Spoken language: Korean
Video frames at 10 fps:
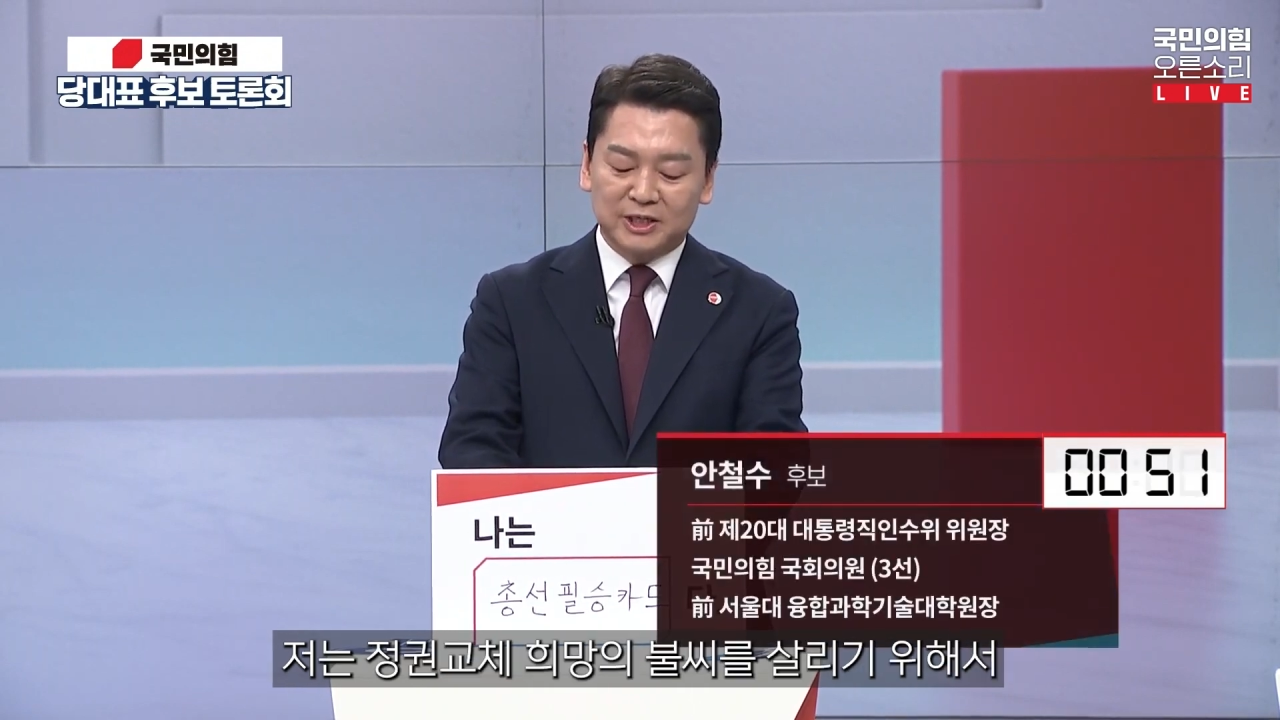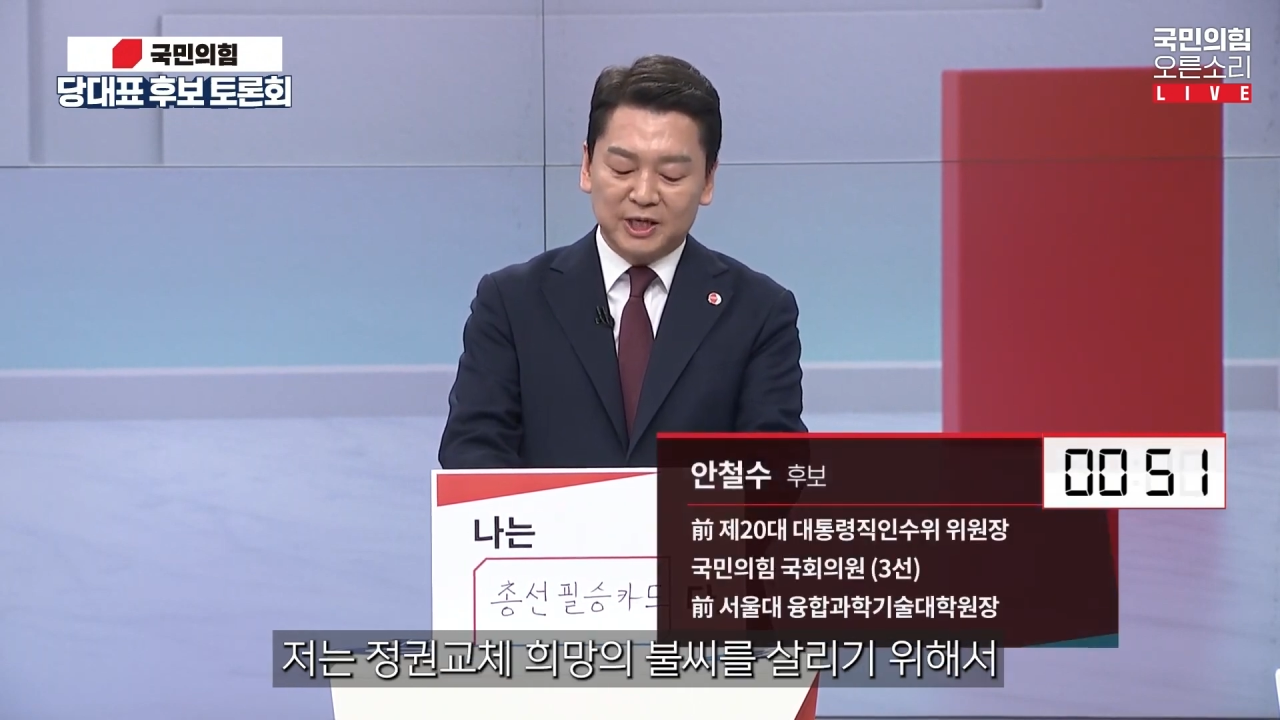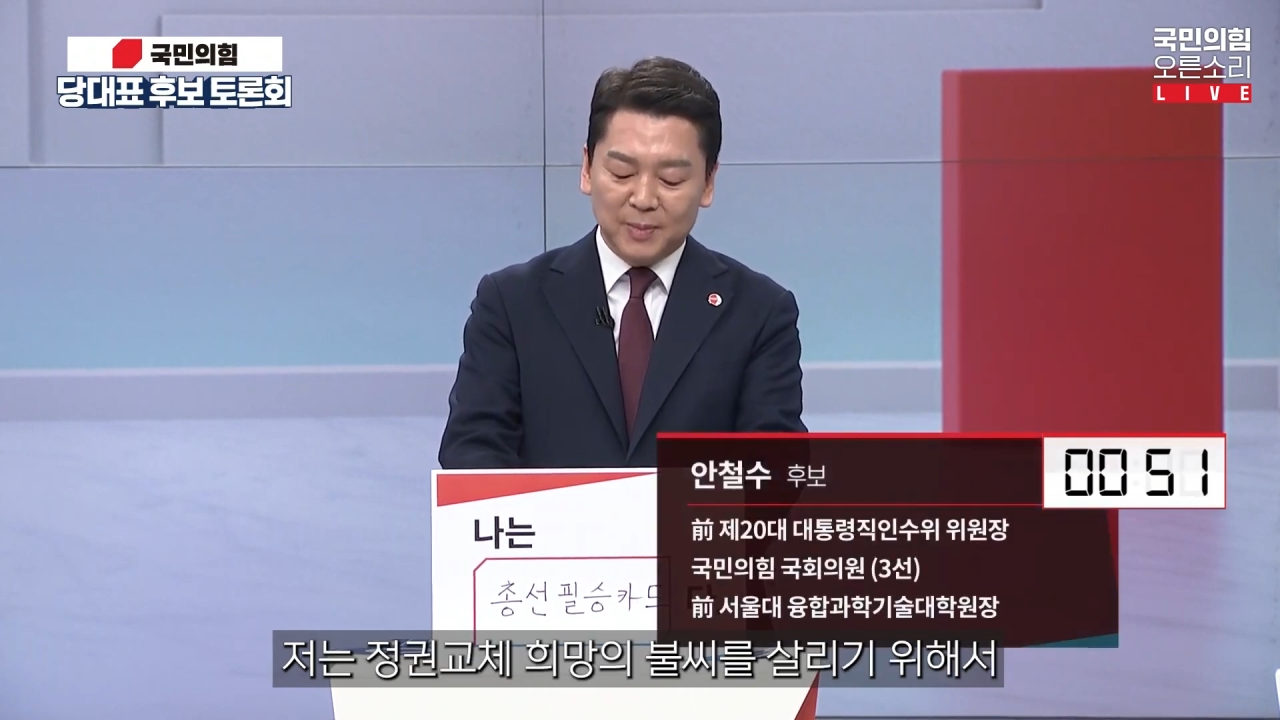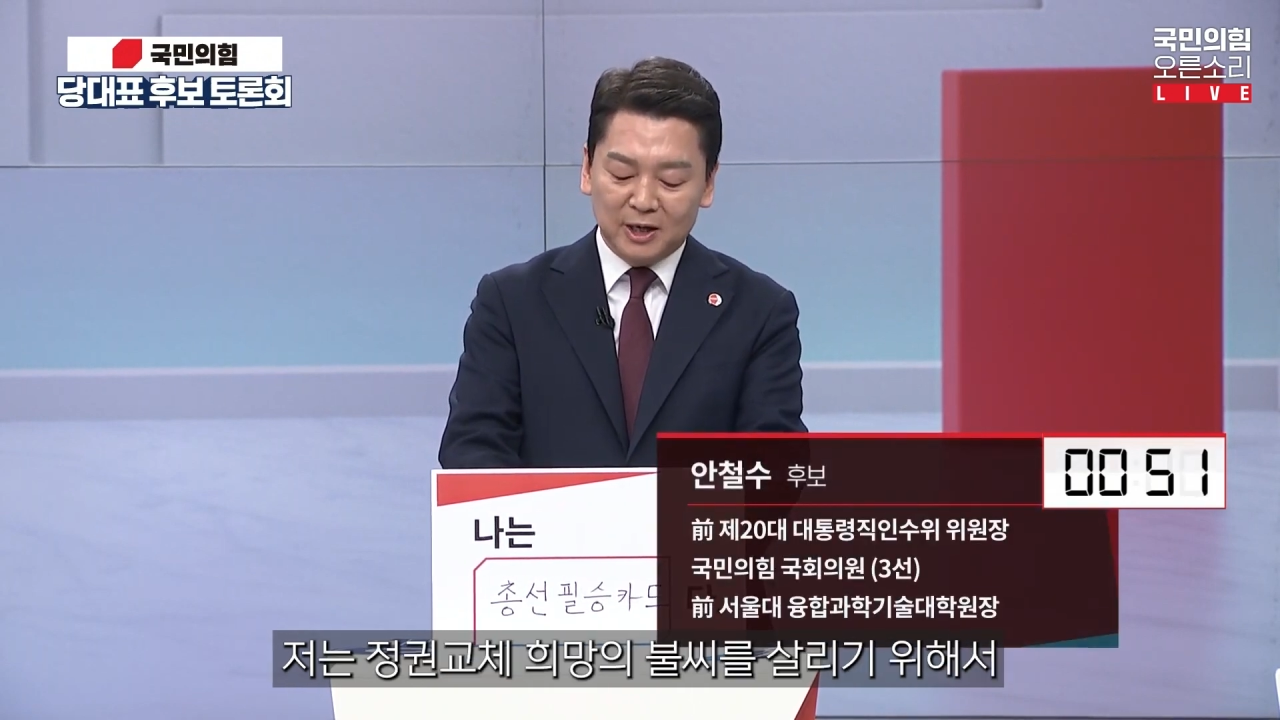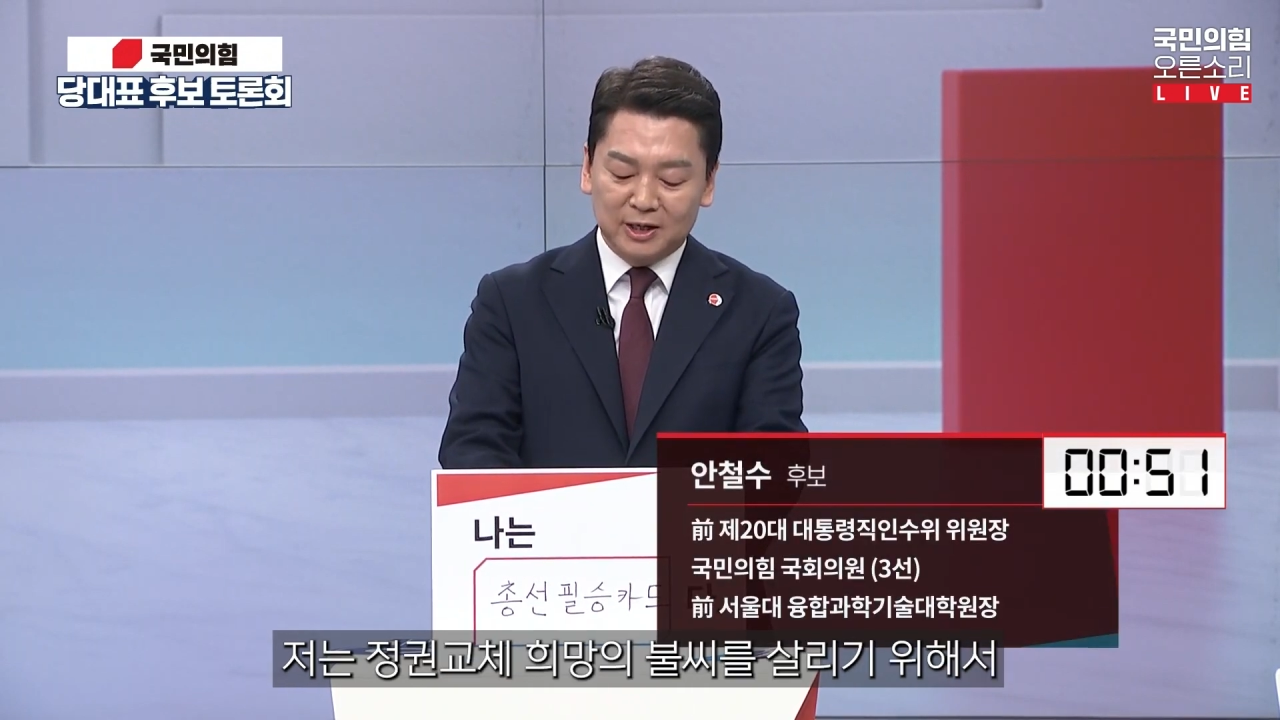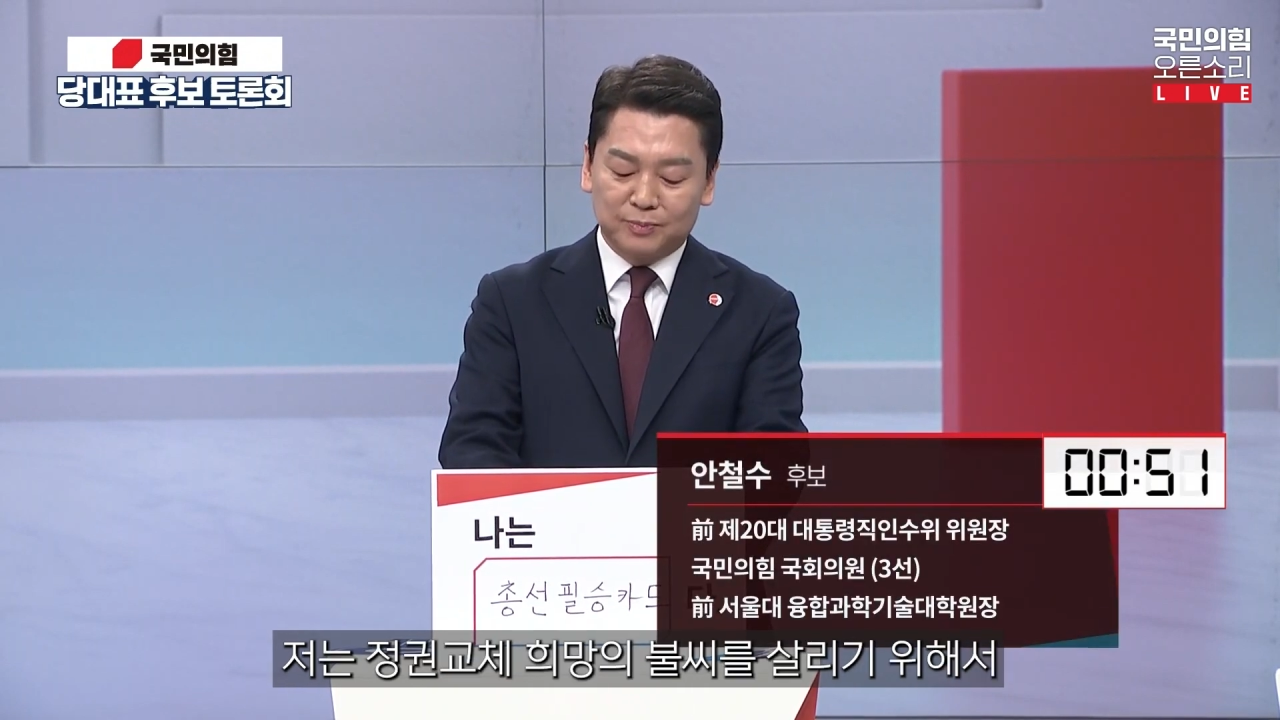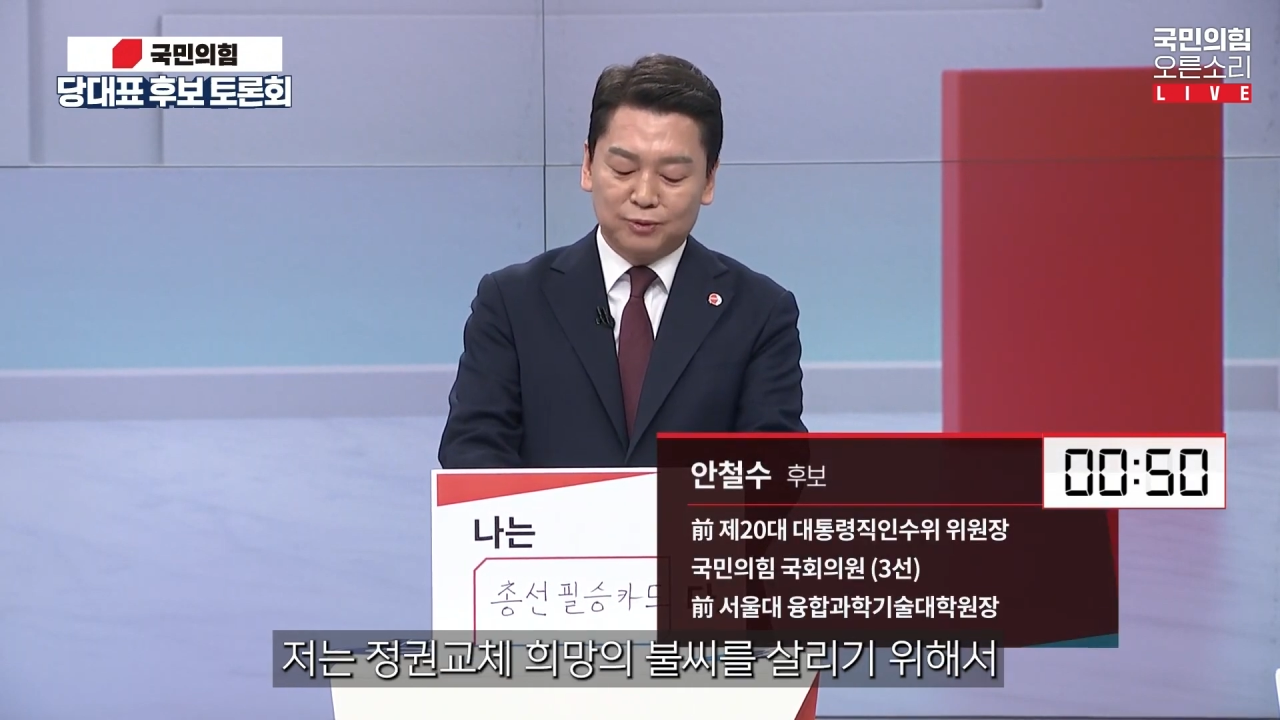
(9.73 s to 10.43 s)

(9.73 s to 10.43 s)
희망의